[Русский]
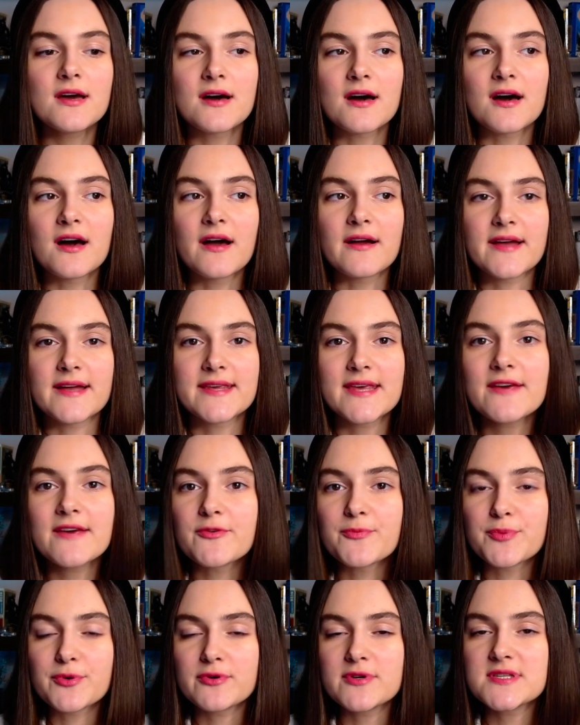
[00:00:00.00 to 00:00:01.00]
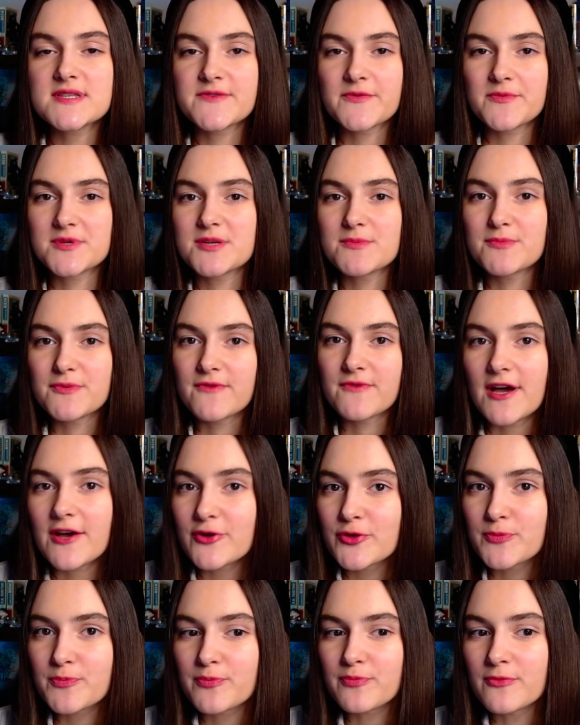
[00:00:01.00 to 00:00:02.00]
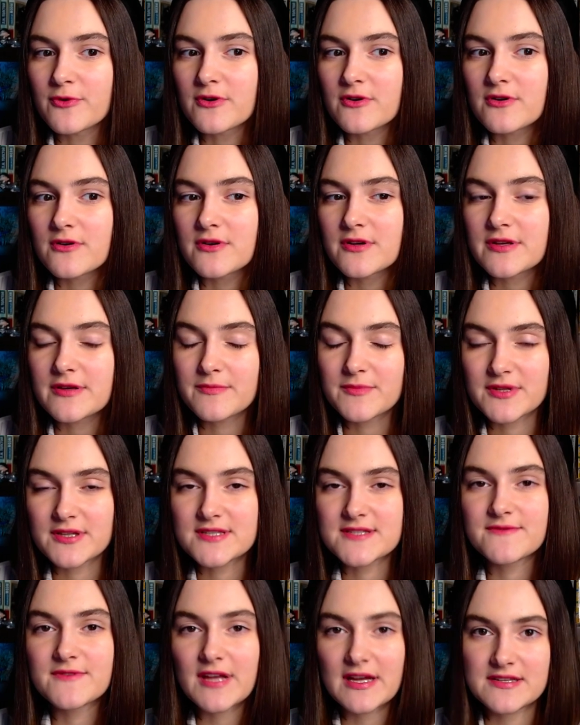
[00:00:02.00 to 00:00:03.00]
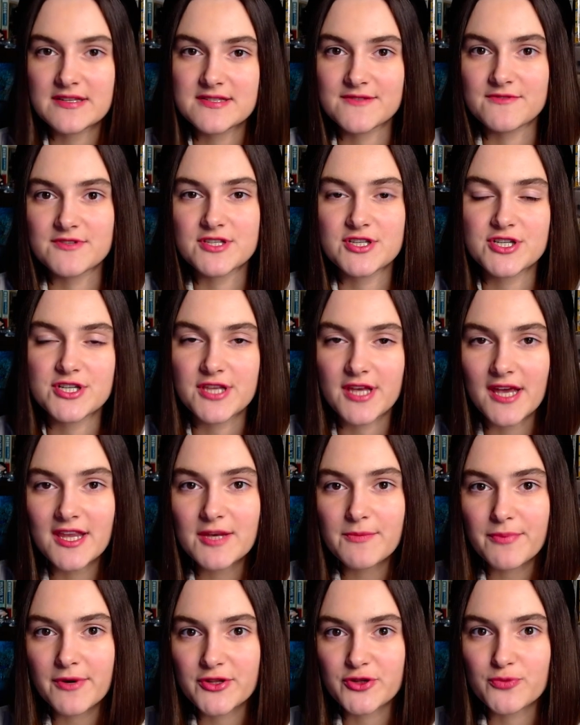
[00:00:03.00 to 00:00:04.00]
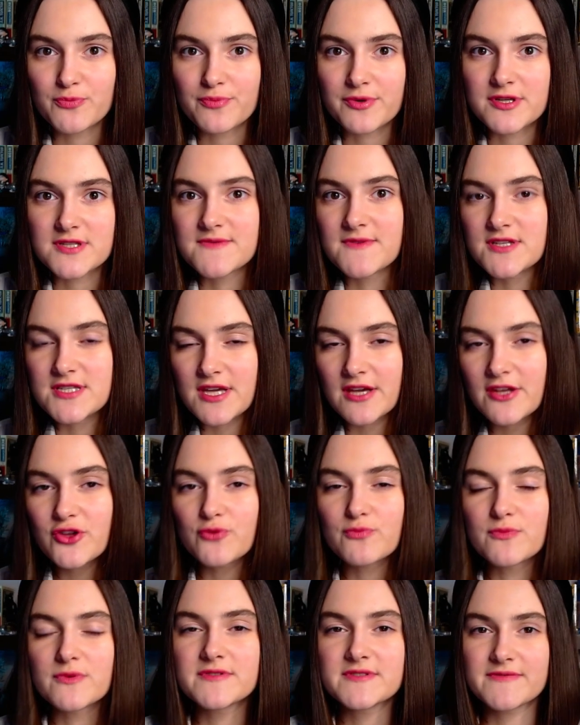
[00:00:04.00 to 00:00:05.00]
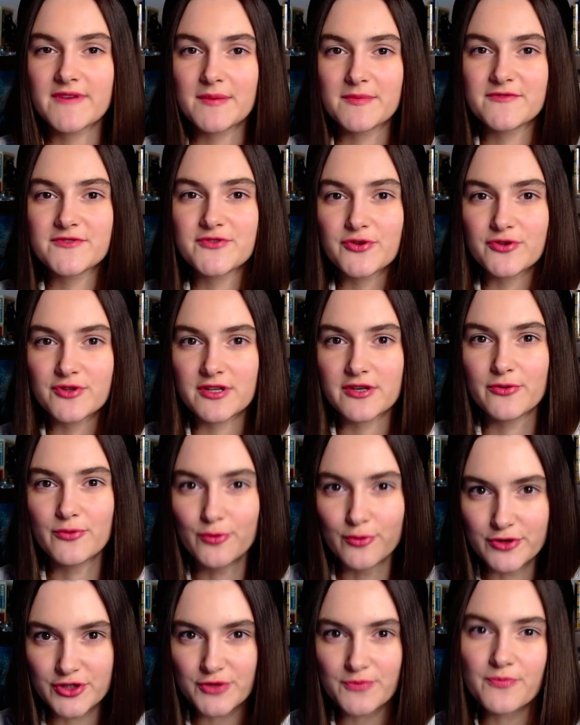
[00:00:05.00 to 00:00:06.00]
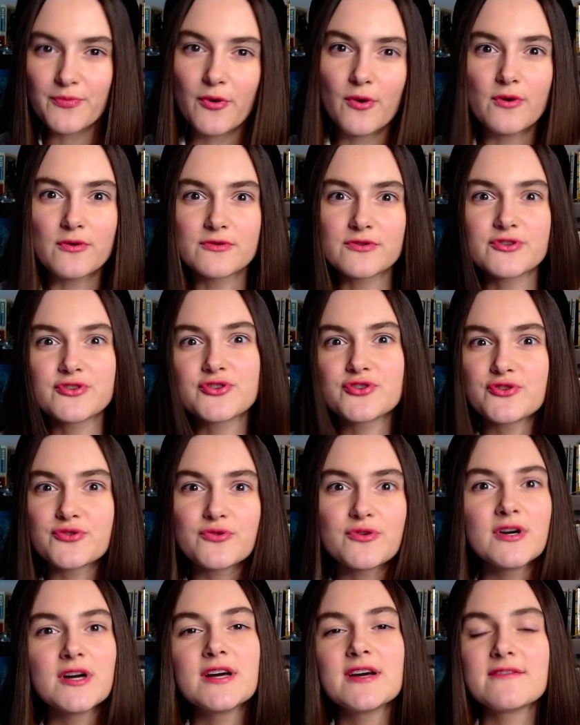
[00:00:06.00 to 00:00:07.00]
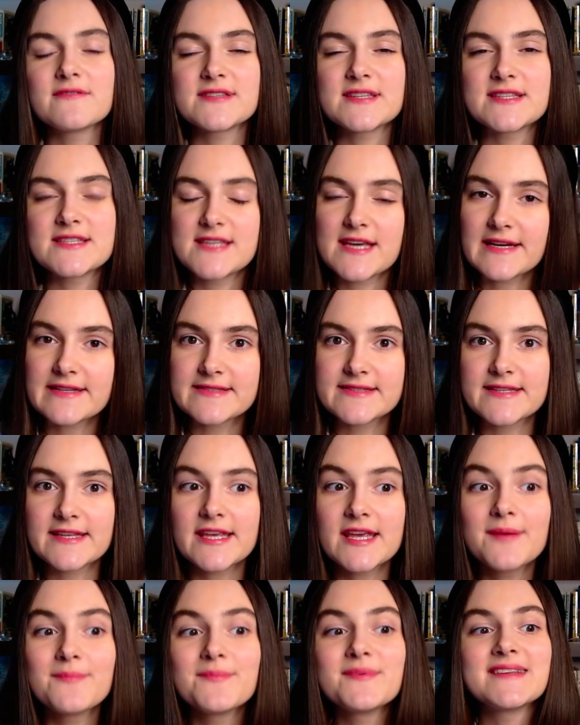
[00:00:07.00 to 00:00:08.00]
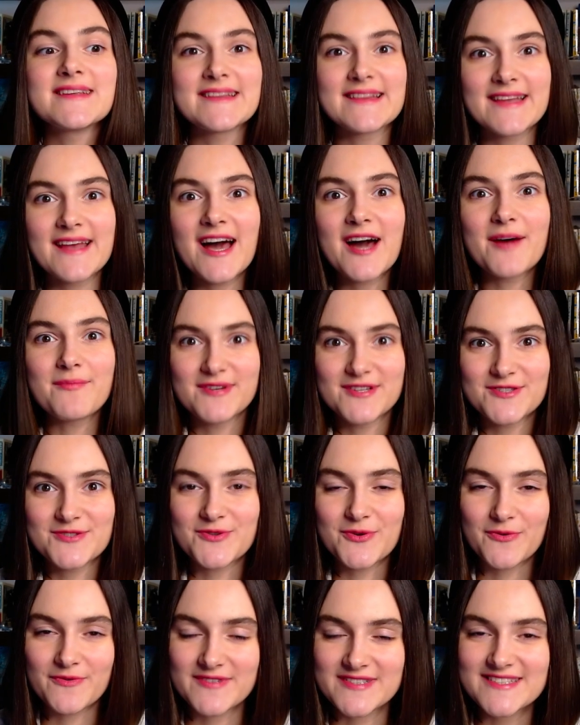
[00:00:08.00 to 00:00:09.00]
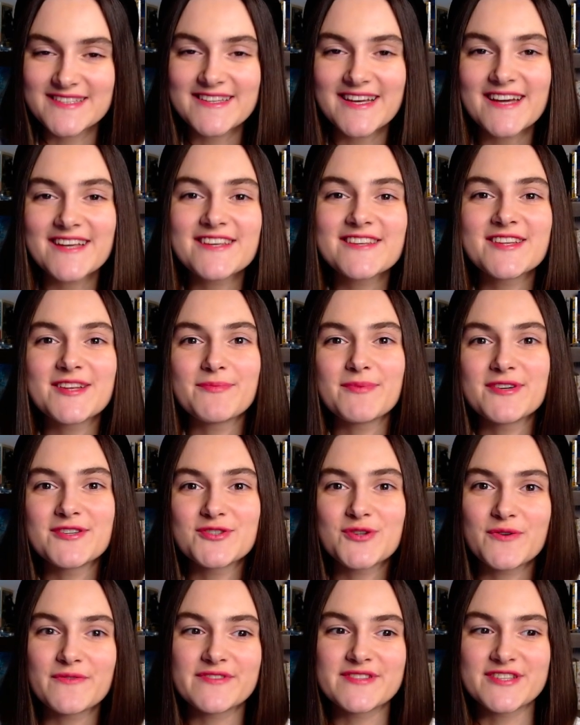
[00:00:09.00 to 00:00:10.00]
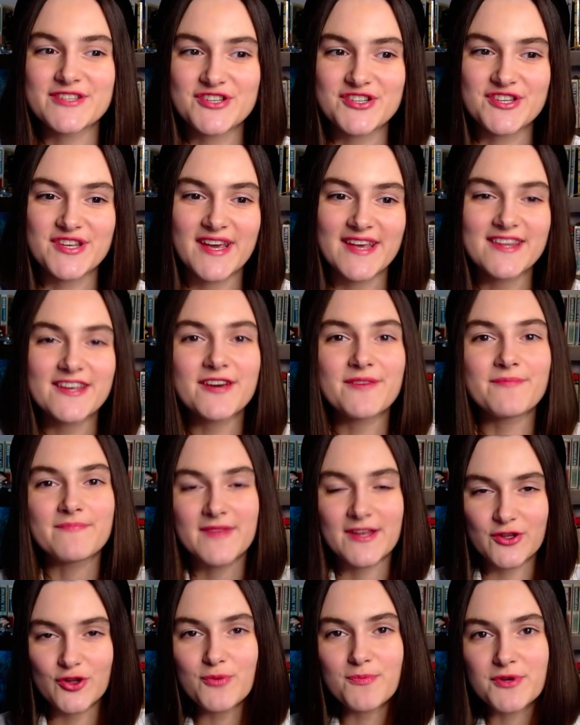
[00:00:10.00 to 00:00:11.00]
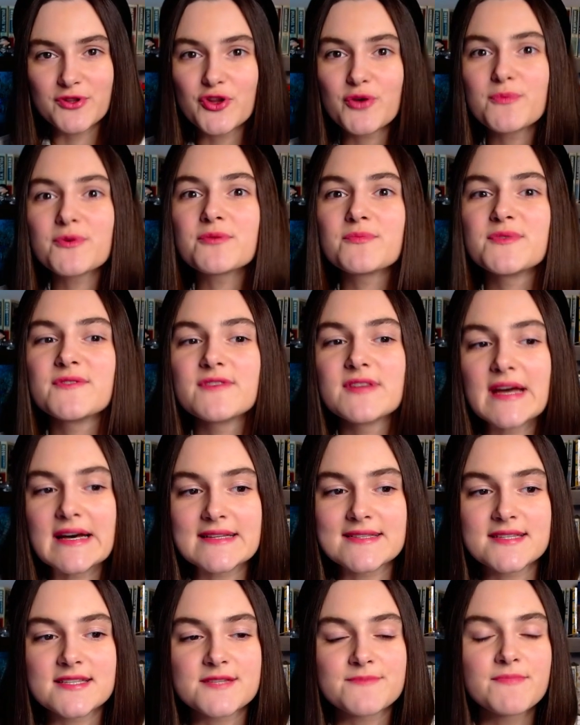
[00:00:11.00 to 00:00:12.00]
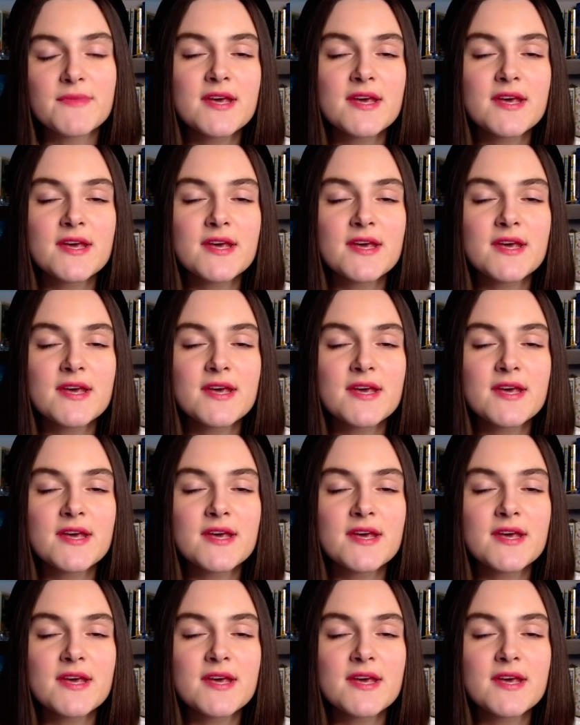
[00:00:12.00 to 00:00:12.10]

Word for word: А какие вопросы вообще бывают э, именно из 12 сочинения по этому произведению? Мы с вами все-таки учим полностью все тексты именно для большого задания, для большого сочинения. Оно под номером 12.